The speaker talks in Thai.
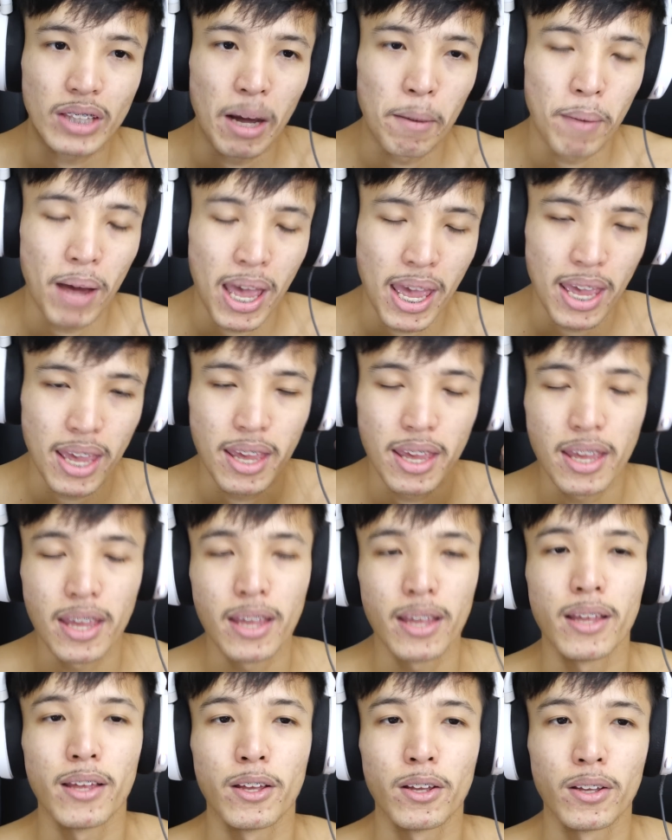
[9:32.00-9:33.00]
ทำให้
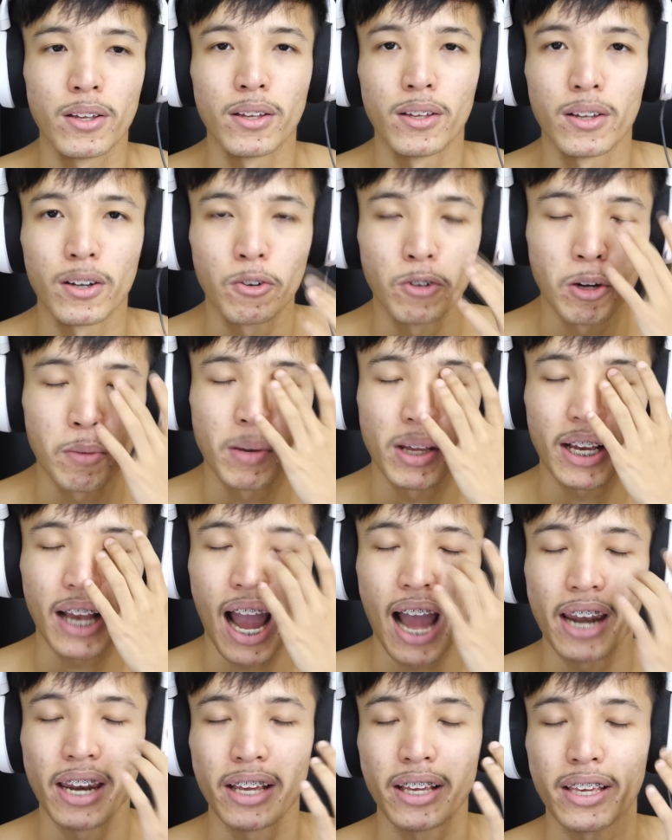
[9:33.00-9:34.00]
คนอเมริ
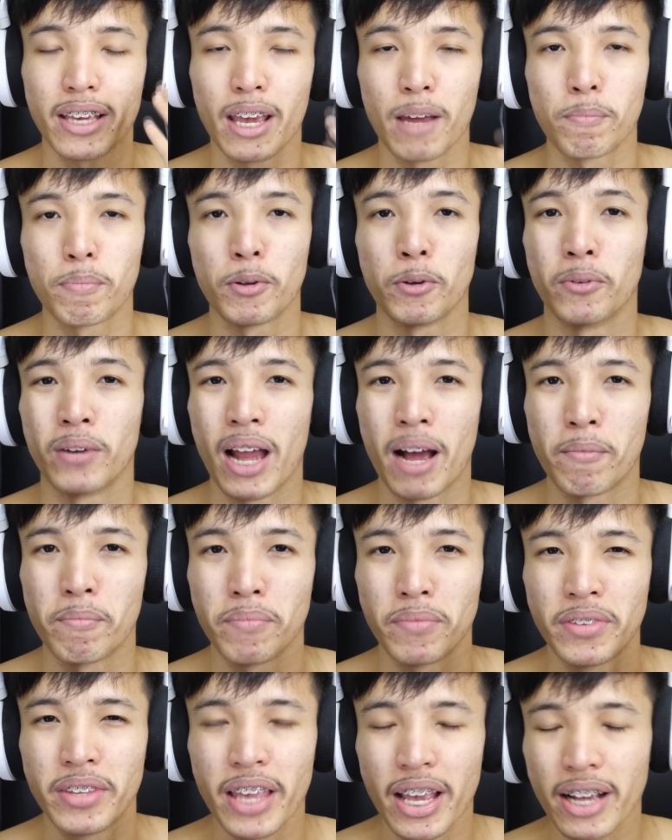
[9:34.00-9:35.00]
กันในเกลียดผิว
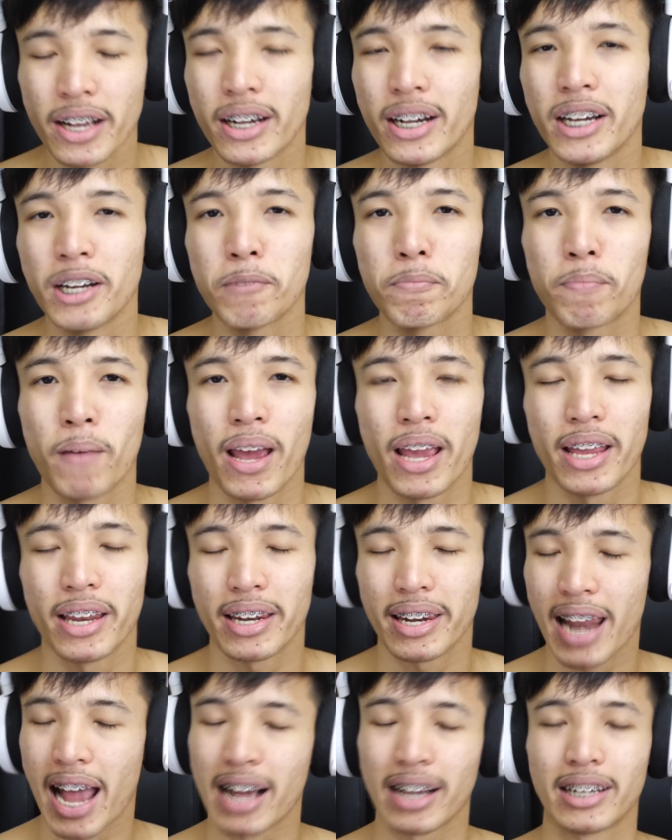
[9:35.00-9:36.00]
ดำยิ่งขึ้นไป
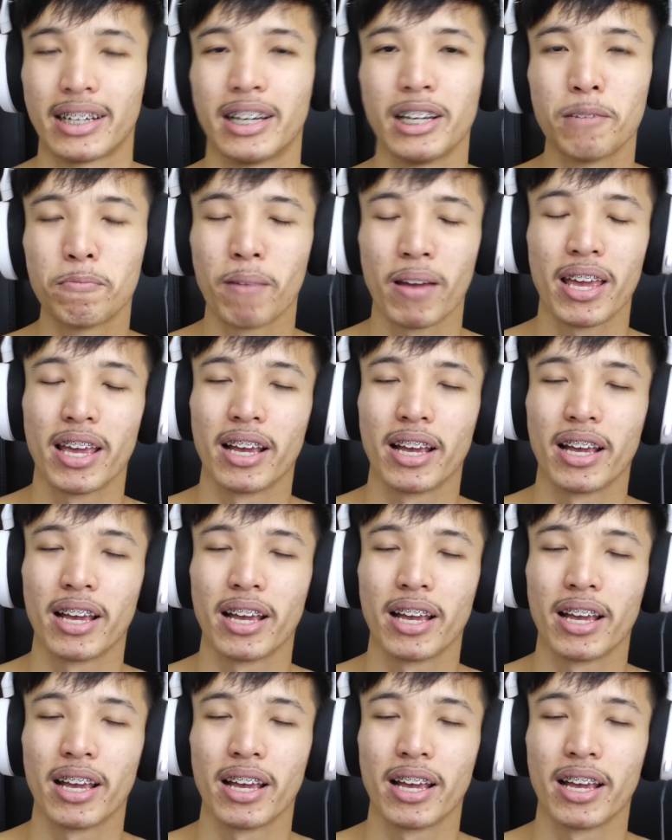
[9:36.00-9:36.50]
หนักขึ้นไป